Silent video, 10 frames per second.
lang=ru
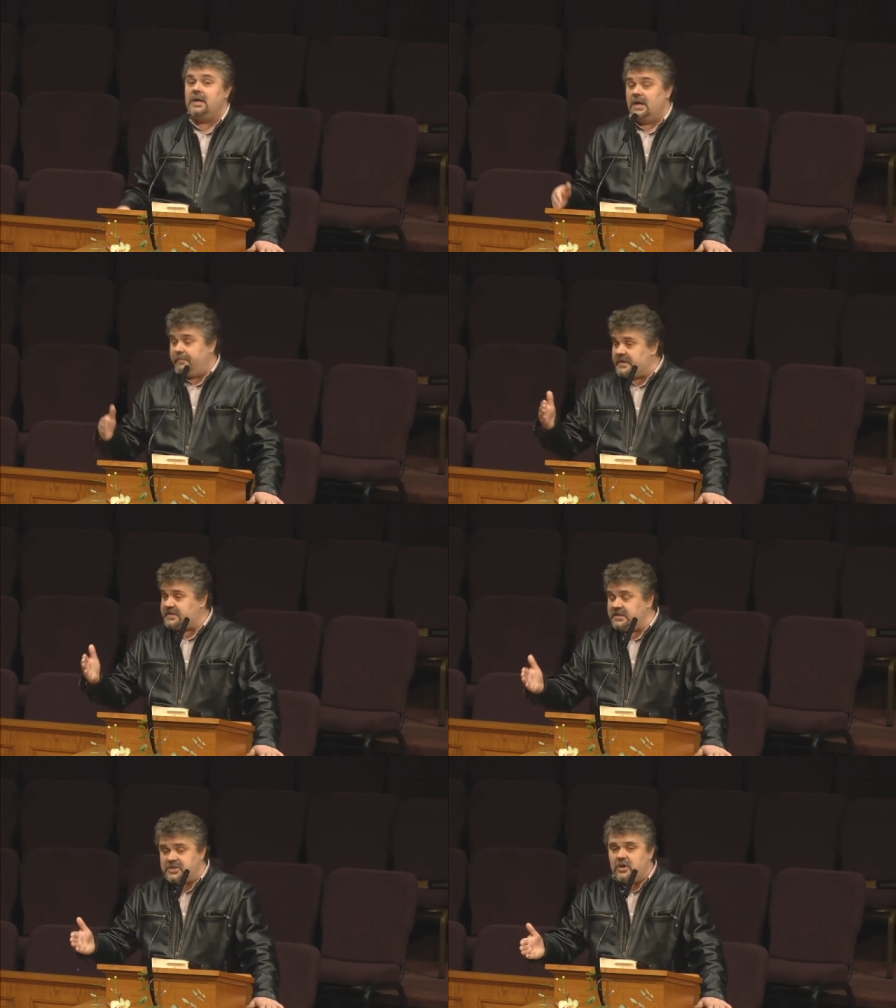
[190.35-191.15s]
И по
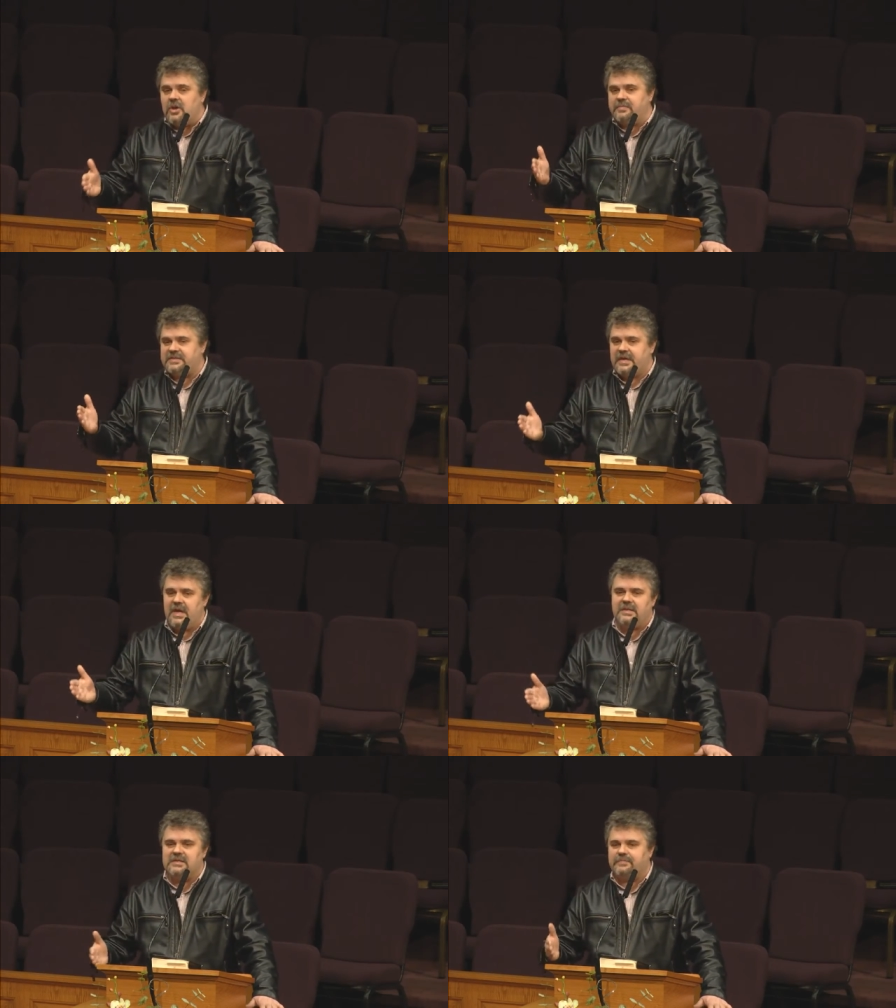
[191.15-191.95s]
стечению
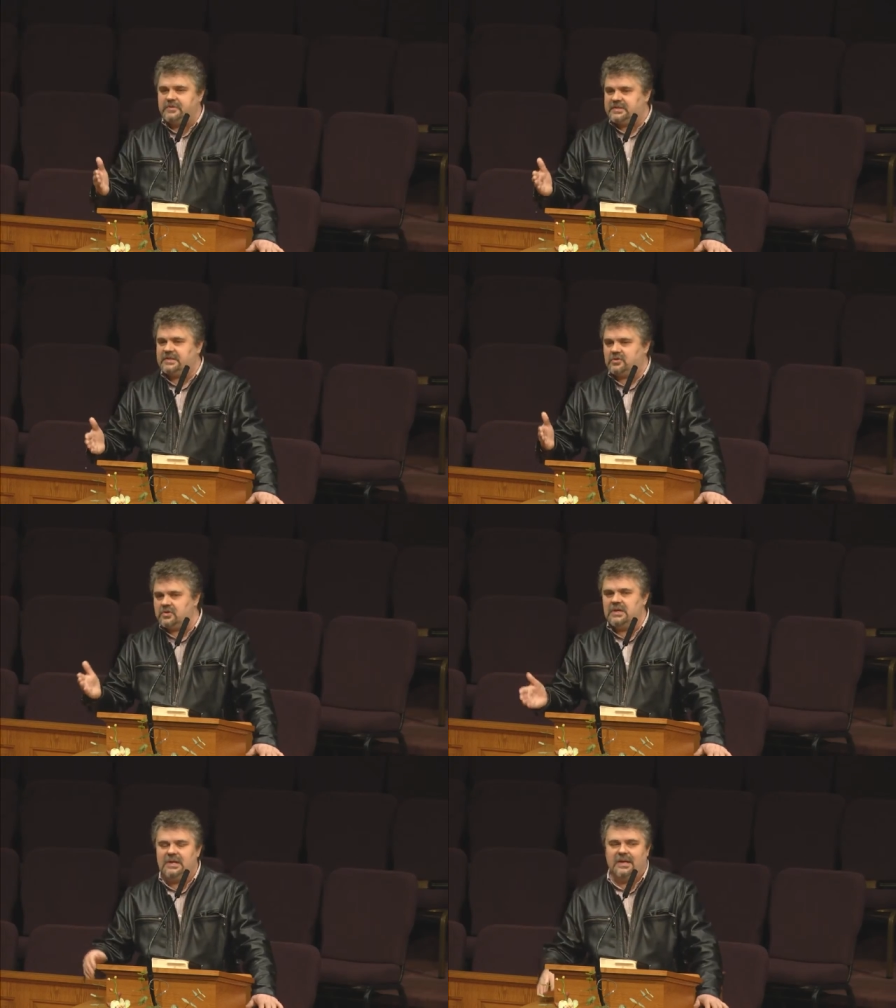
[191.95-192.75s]
обстоятельств, спустя
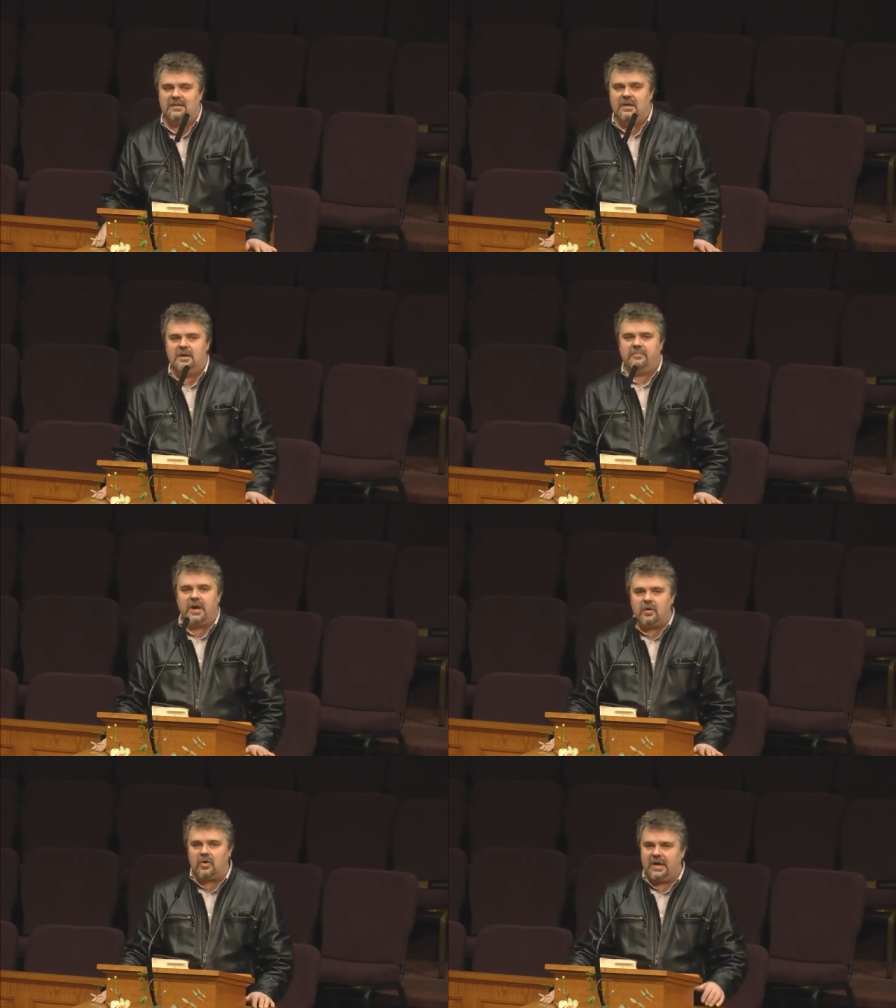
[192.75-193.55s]
сотни лет,
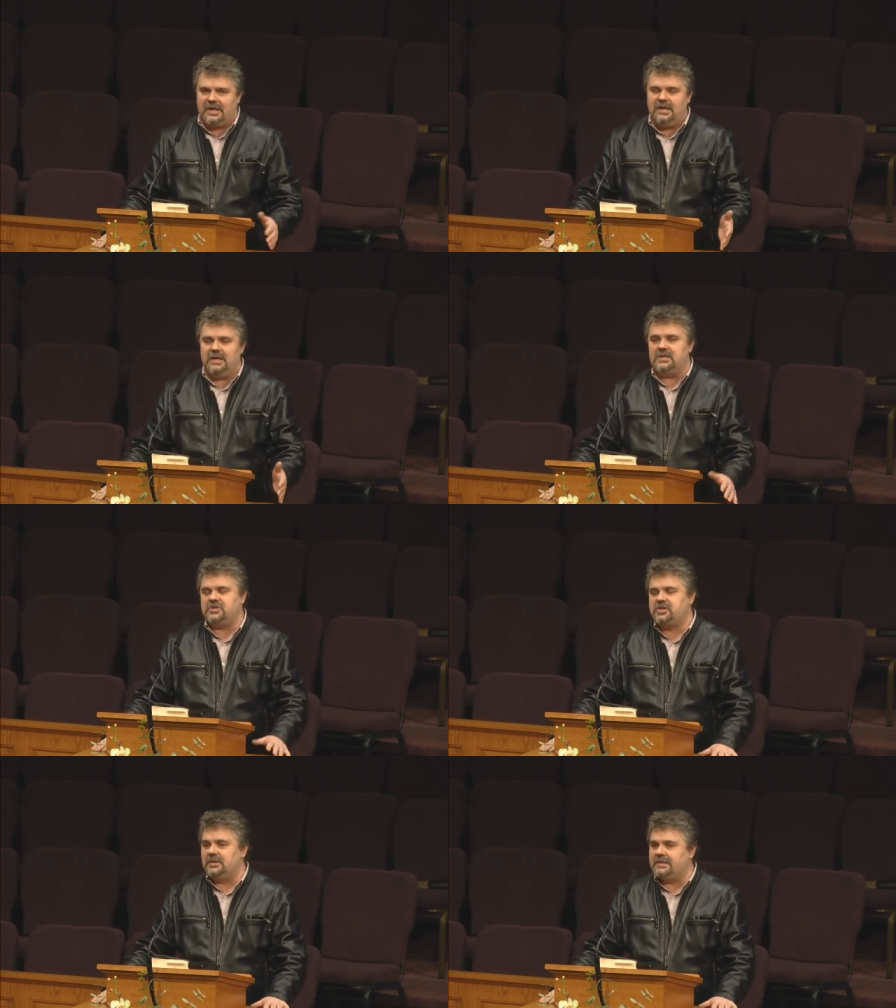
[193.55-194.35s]
пророк Ахия
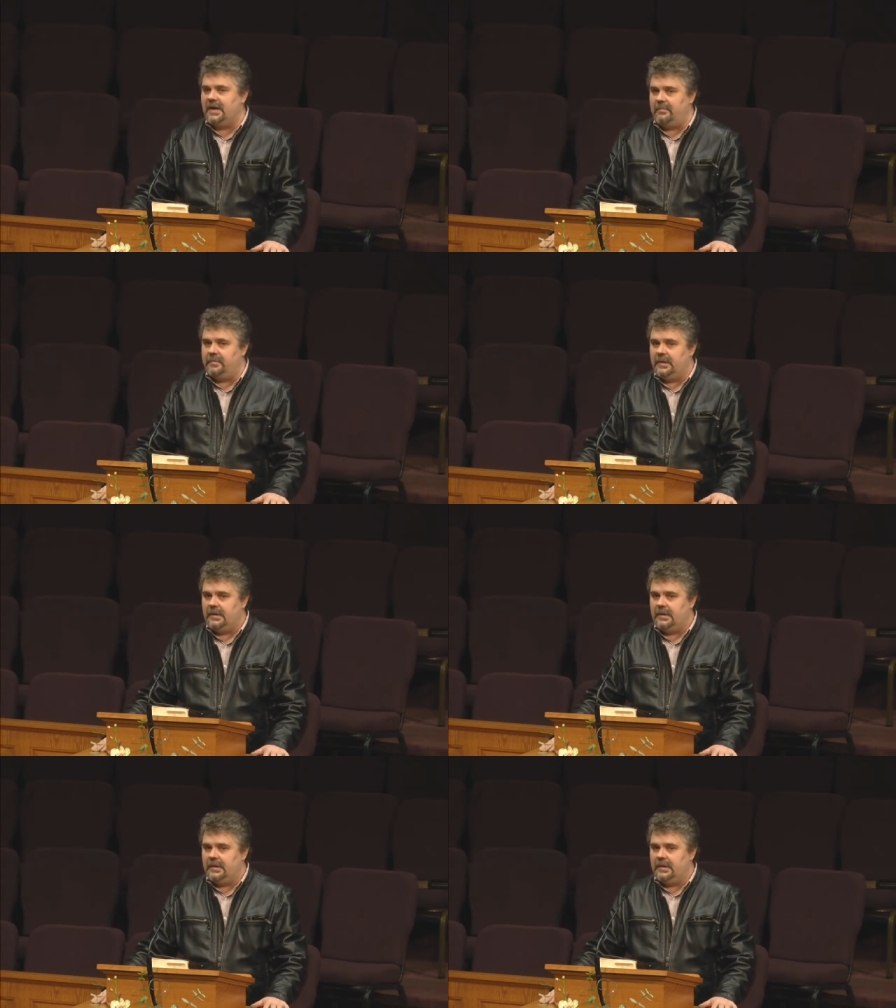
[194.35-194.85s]
жил там.